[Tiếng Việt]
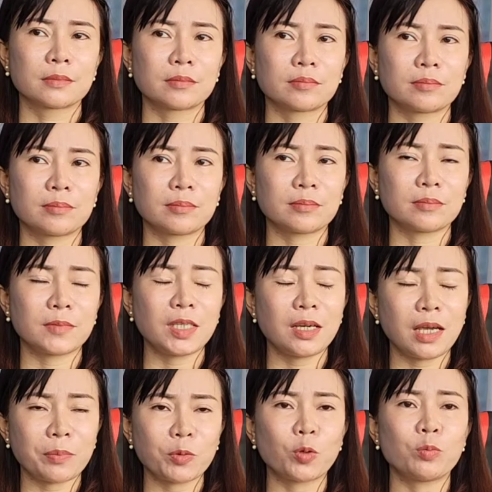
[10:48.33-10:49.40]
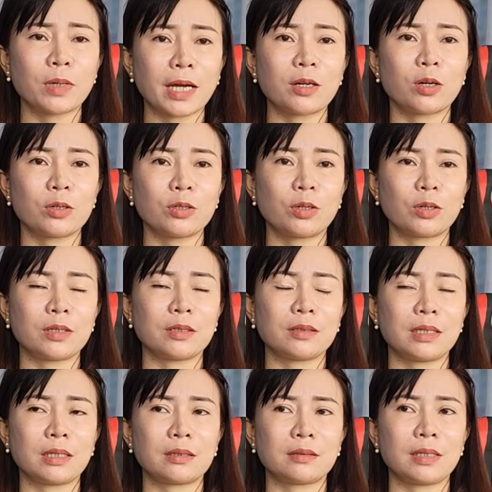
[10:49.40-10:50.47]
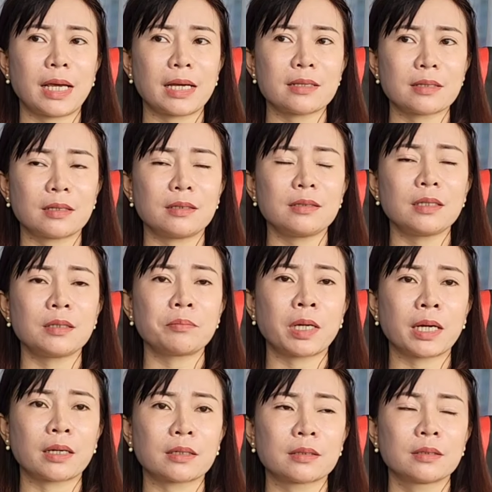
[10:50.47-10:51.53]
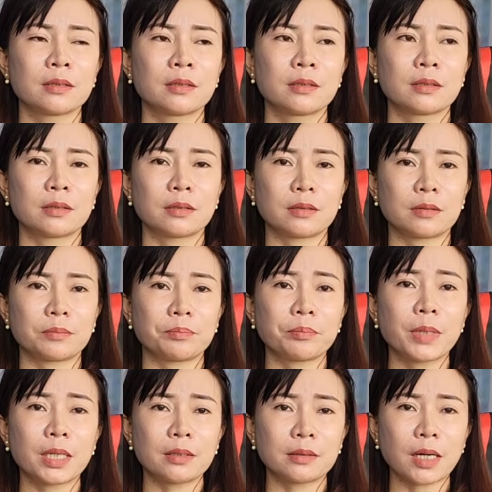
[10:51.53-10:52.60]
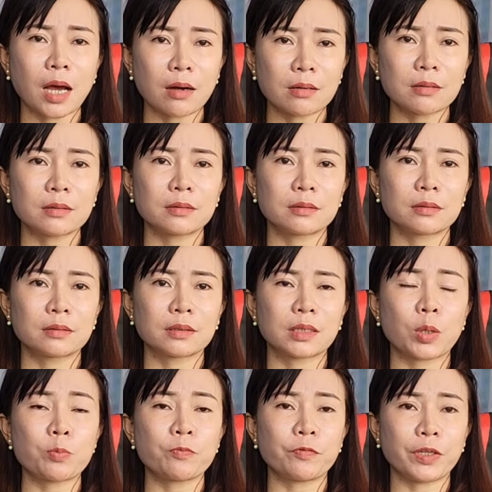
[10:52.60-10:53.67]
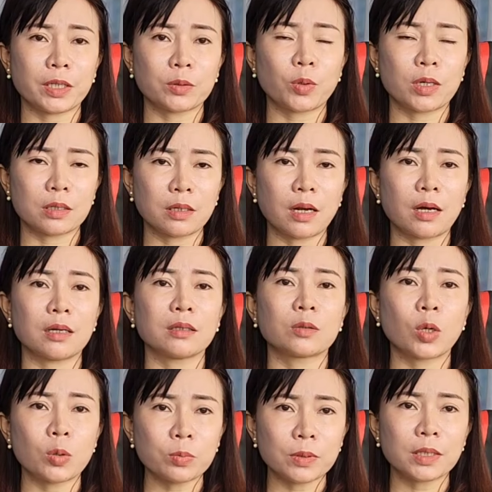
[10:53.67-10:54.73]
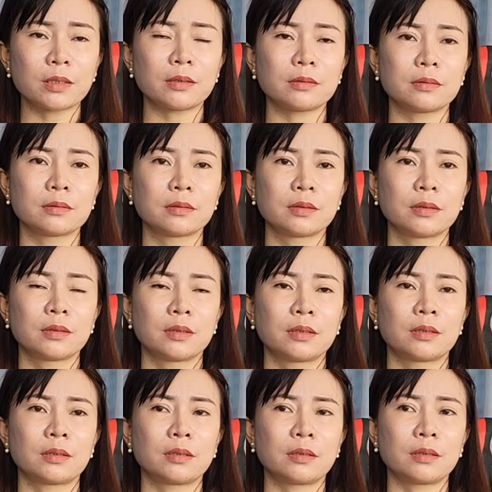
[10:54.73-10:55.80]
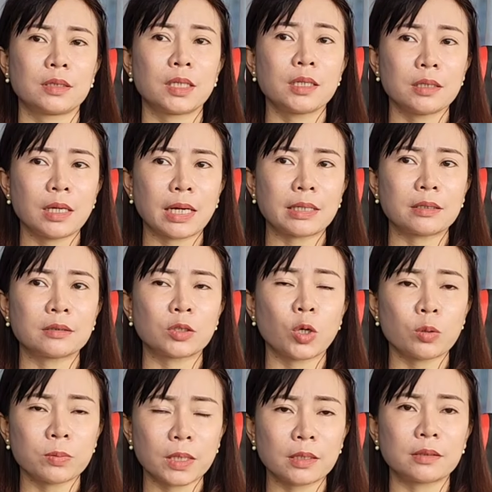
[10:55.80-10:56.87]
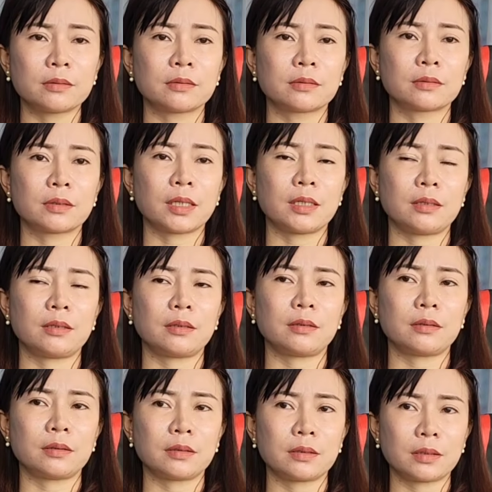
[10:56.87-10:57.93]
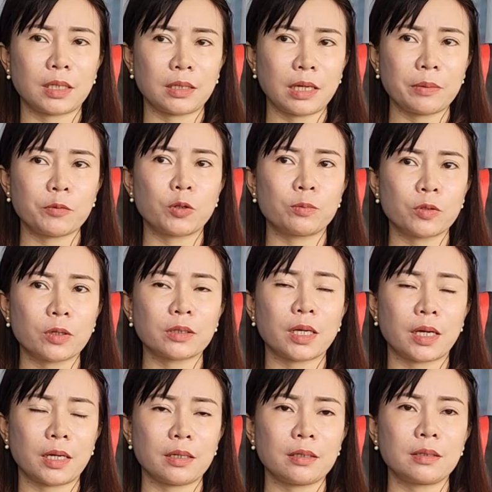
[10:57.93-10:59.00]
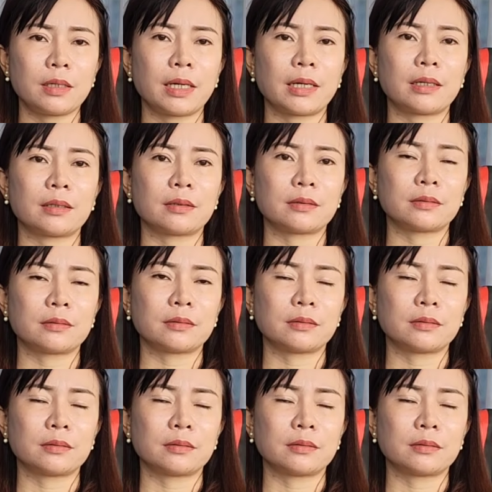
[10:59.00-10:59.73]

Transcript: ừ, như em cũng đã nói rồi giả, ừ. giả sử như mà à, bên đó công việc thuận lợi tốt hơn ừ. à, kinh doanh tốt hơn ừ. thì thì em cũng có thể là